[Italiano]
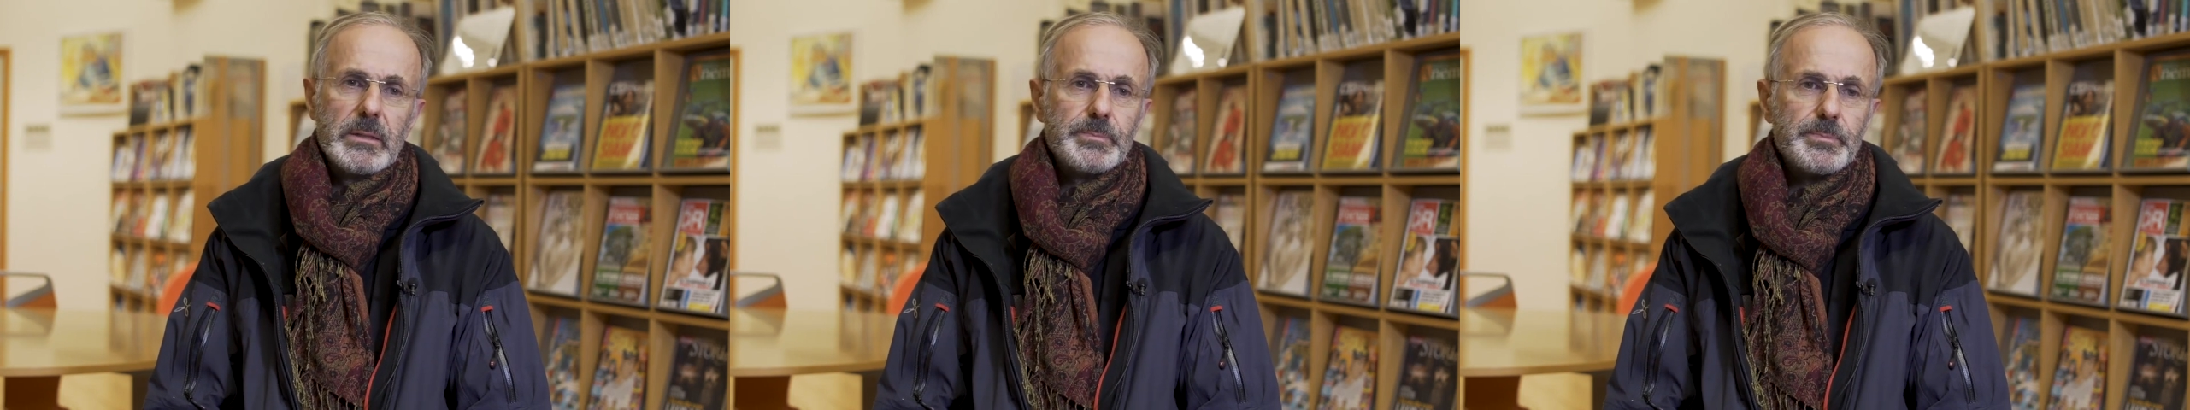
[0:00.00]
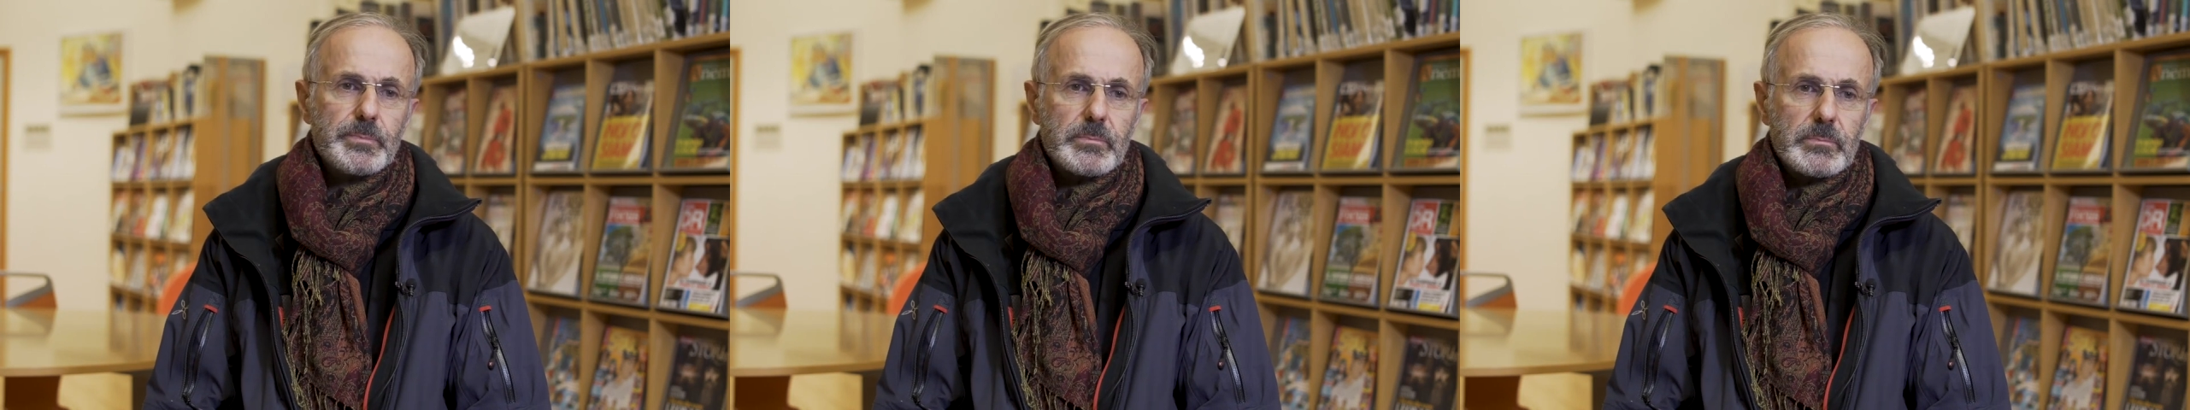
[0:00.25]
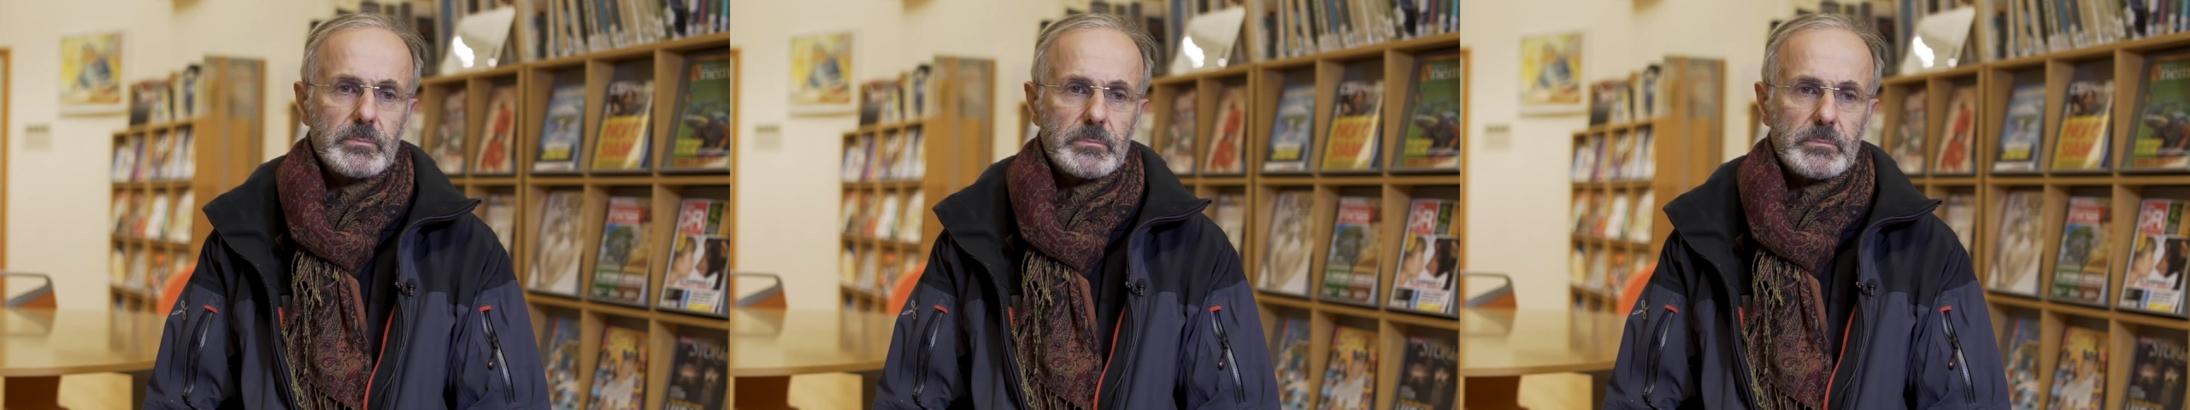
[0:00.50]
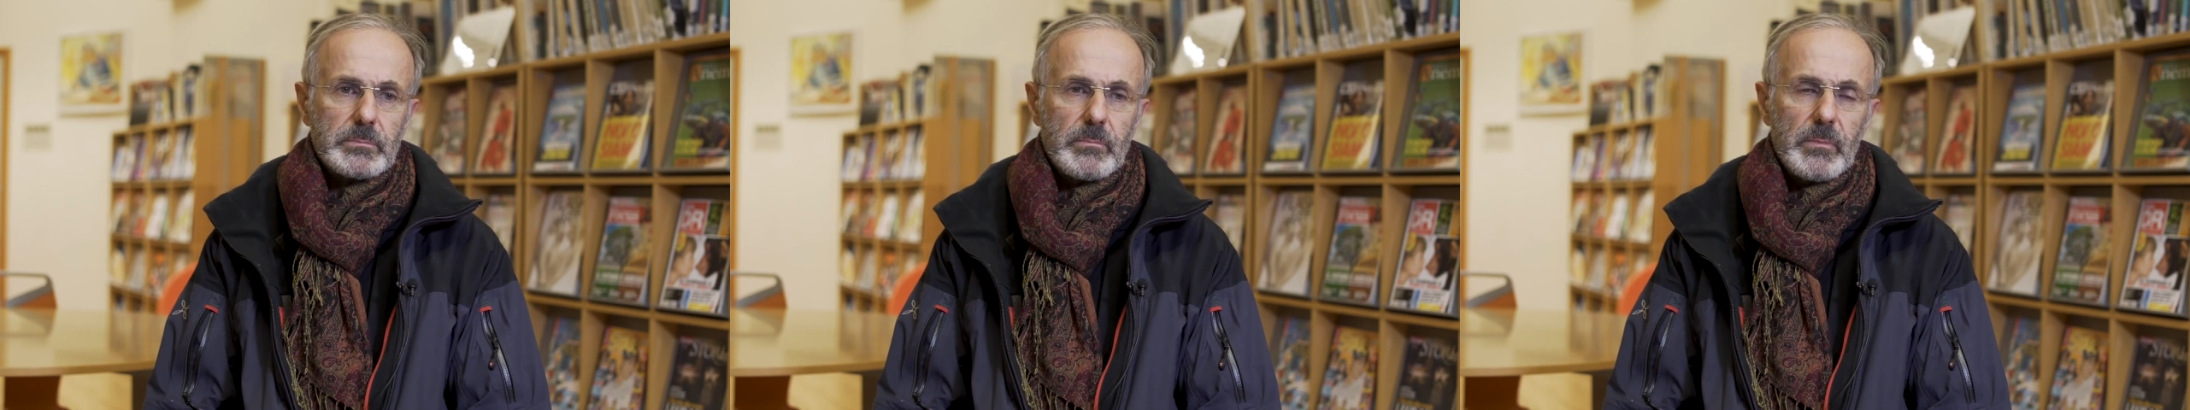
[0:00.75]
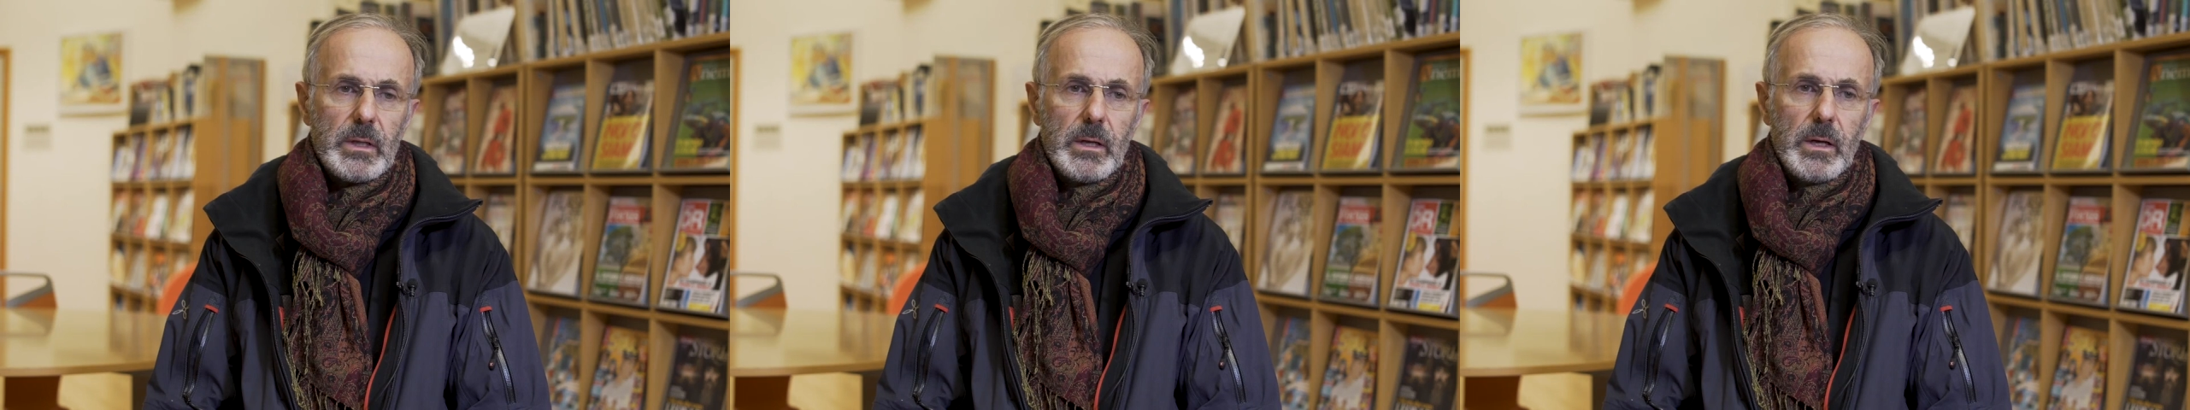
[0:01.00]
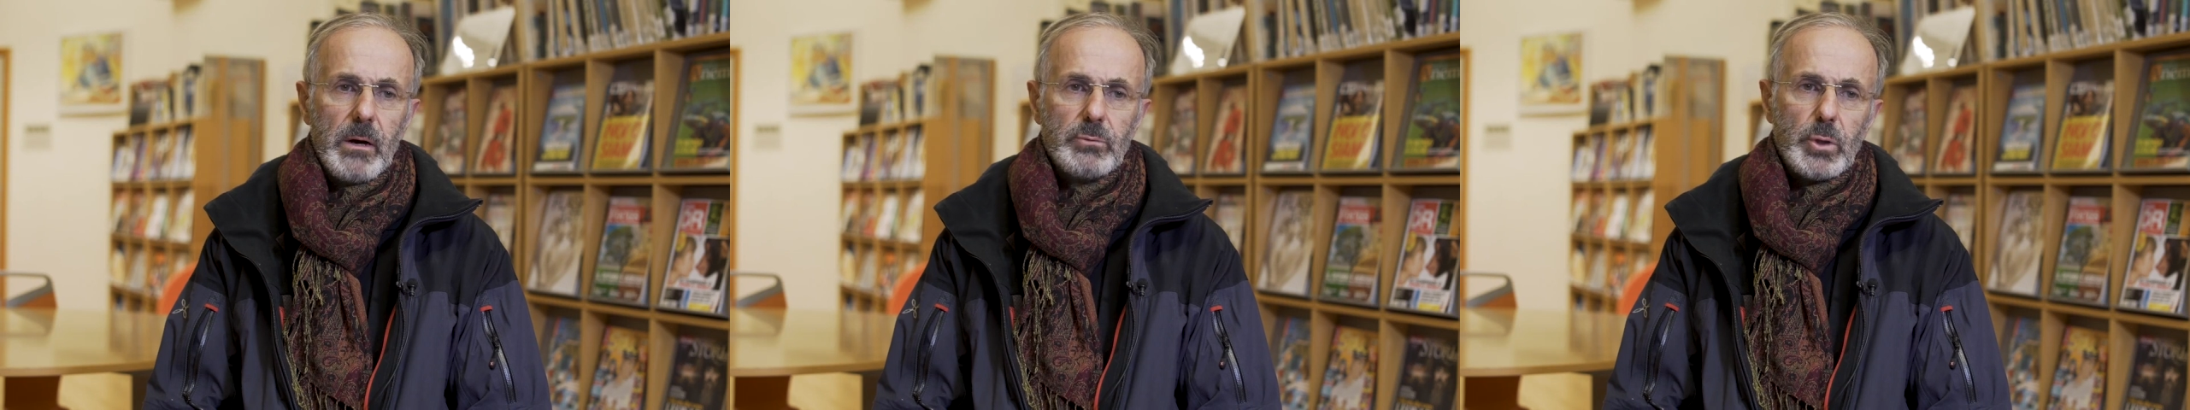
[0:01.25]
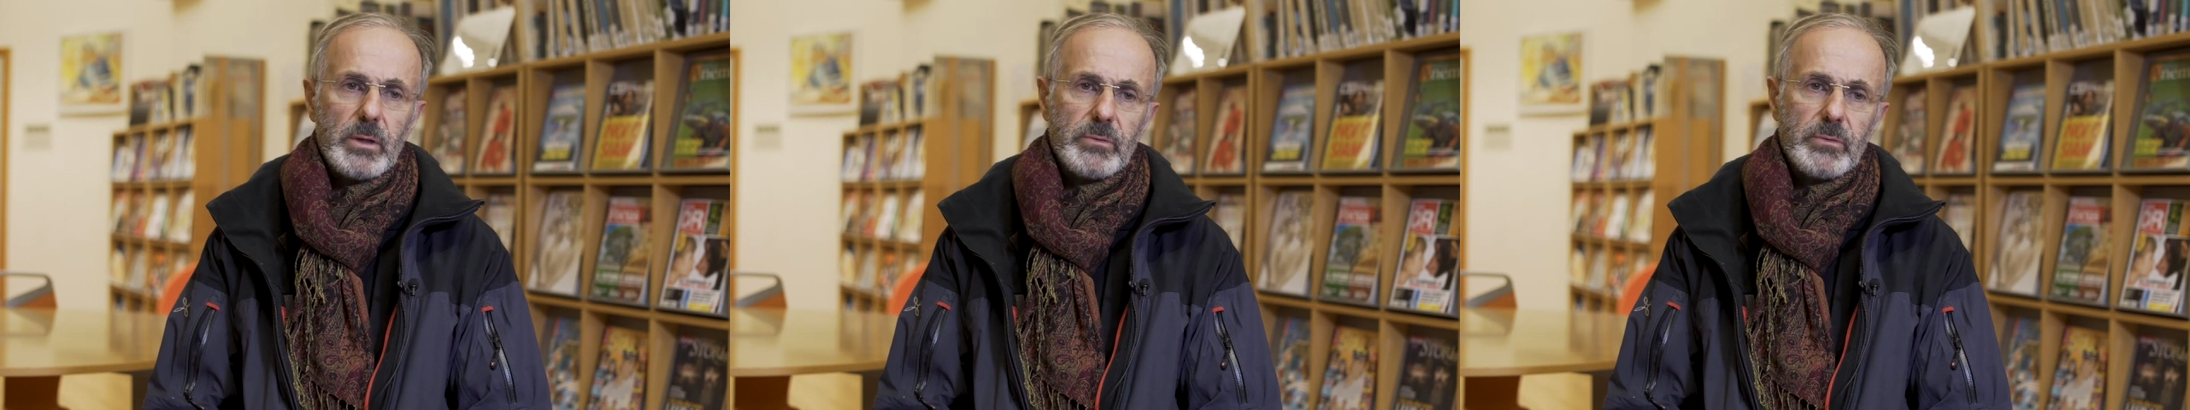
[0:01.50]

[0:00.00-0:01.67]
Ho avuto la